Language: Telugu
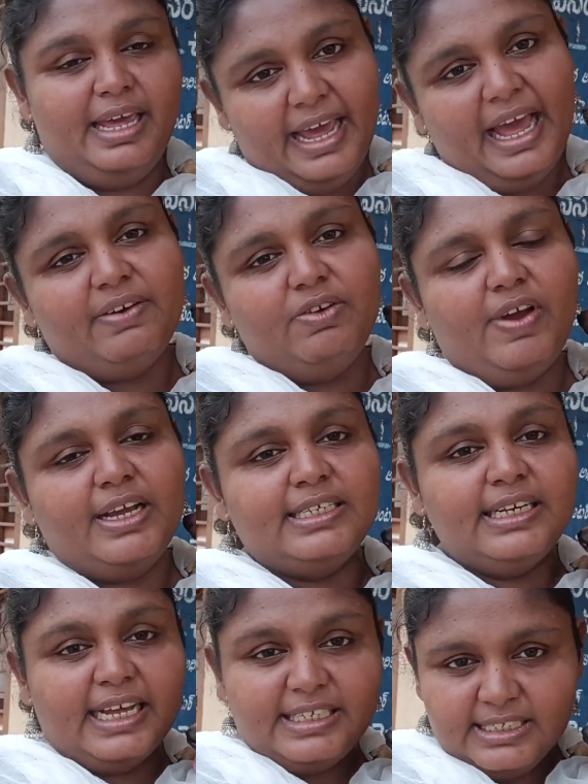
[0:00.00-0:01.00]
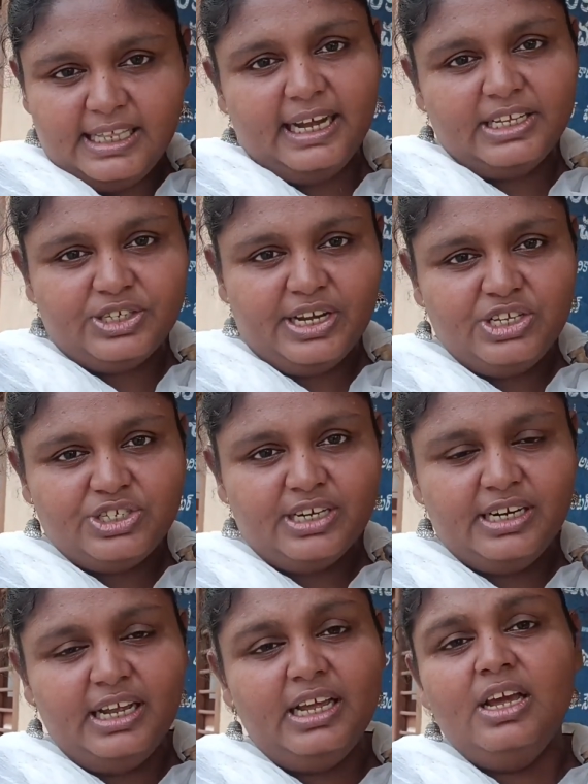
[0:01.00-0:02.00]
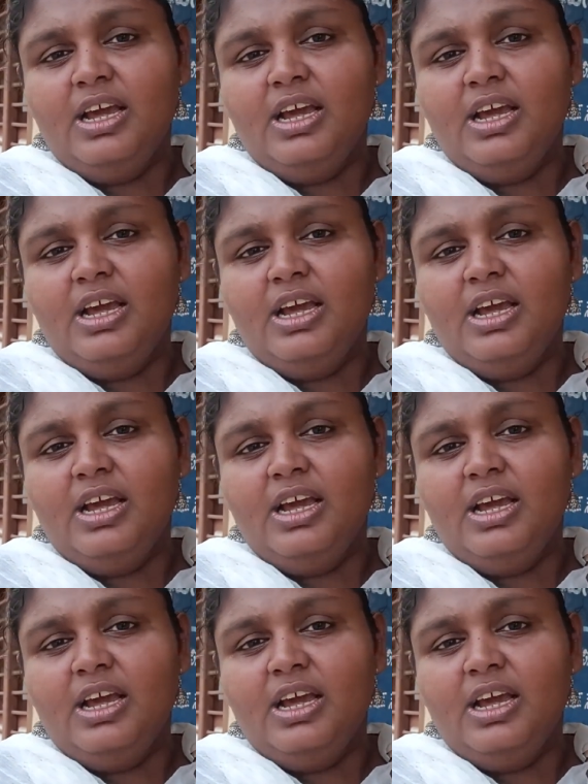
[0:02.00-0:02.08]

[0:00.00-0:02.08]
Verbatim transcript: ఏఆర్వి వ్యాక్సిన్ ఖచ్చితంగా చేయించండి